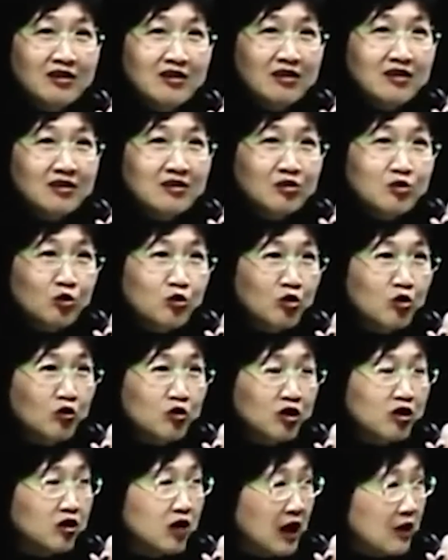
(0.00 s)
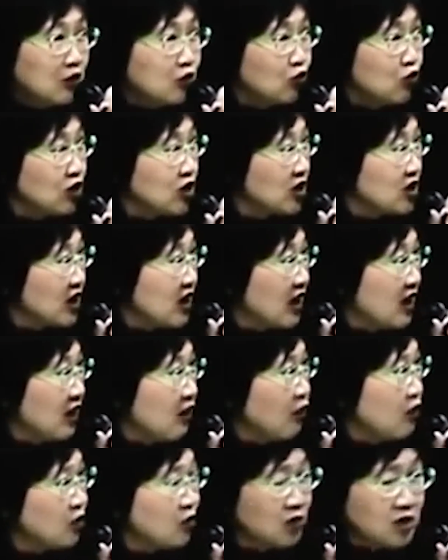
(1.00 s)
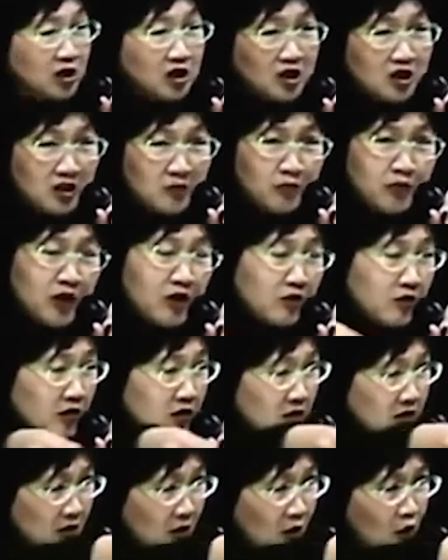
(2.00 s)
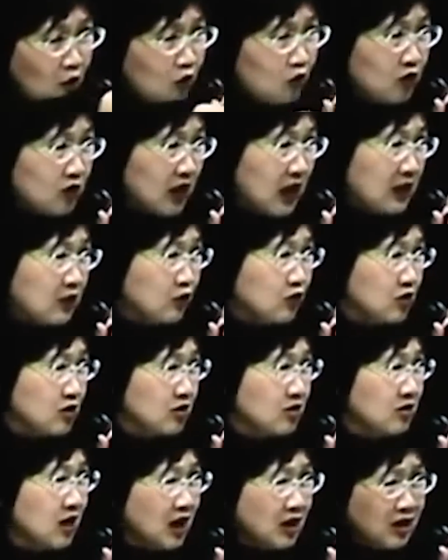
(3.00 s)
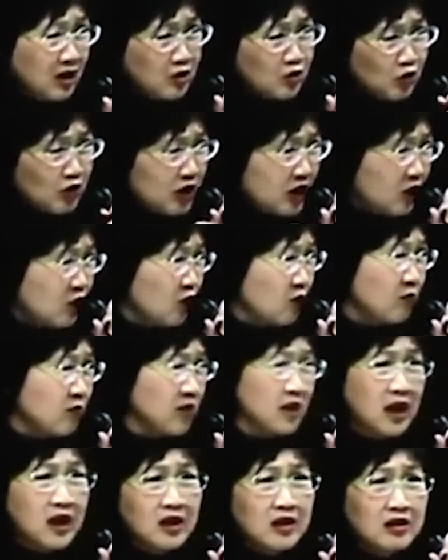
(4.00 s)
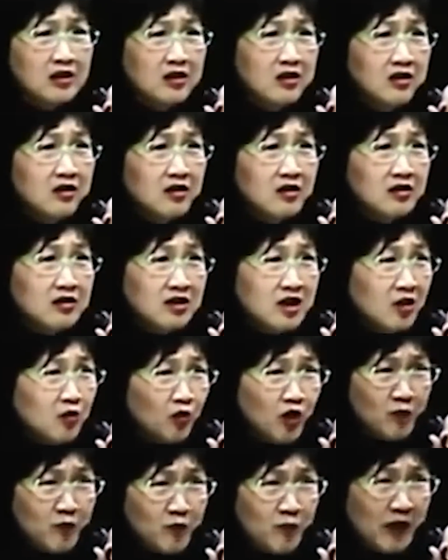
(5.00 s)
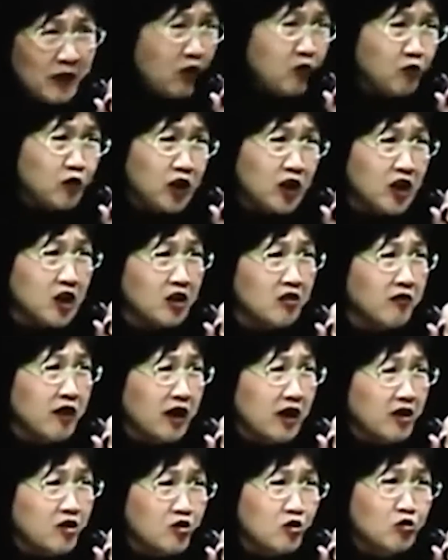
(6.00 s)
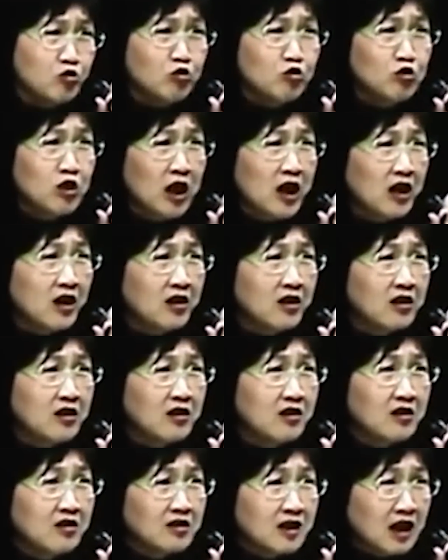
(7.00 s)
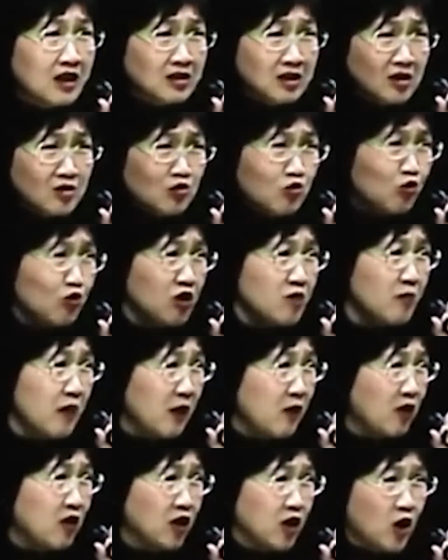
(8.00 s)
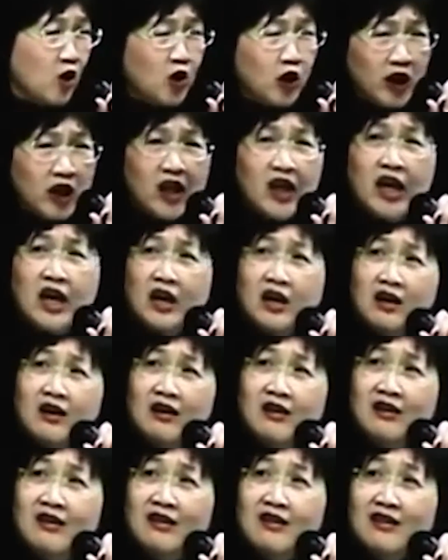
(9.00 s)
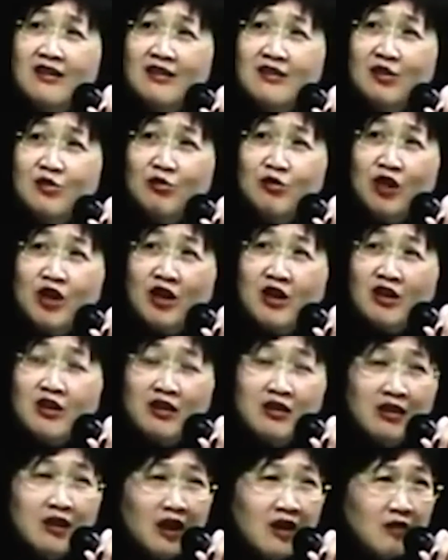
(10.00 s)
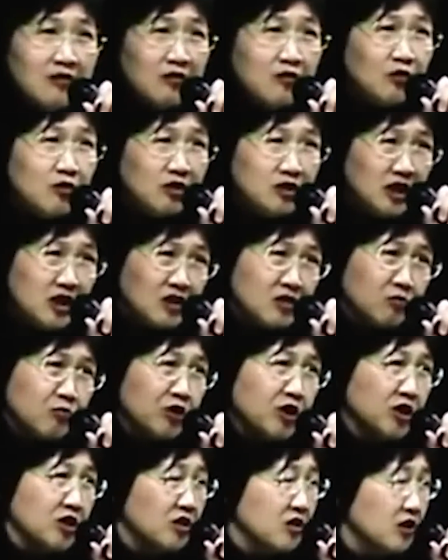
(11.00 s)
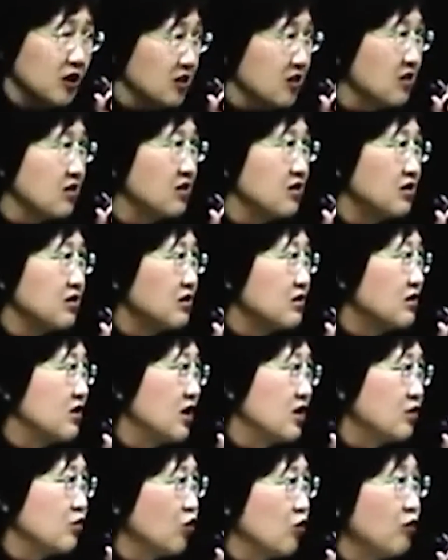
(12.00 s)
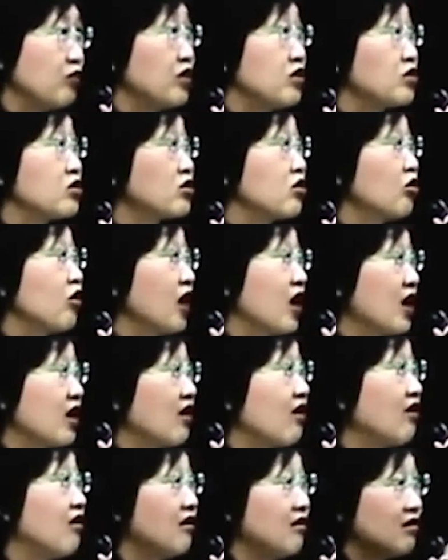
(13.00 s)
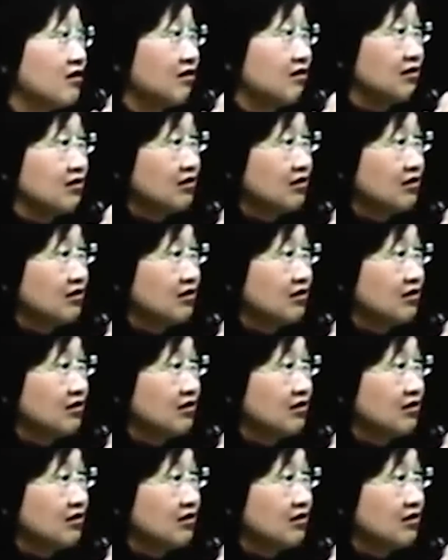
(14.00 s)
那个总统是党主席啊，他为什么这个钱不要透过党？党可以捐给我们啊，这样我一百万我可以合法开收据啊，党赞助我一百万也 OK 啊，对不对？啊，这样子不行啊，这个这样子我不能收啊。哦，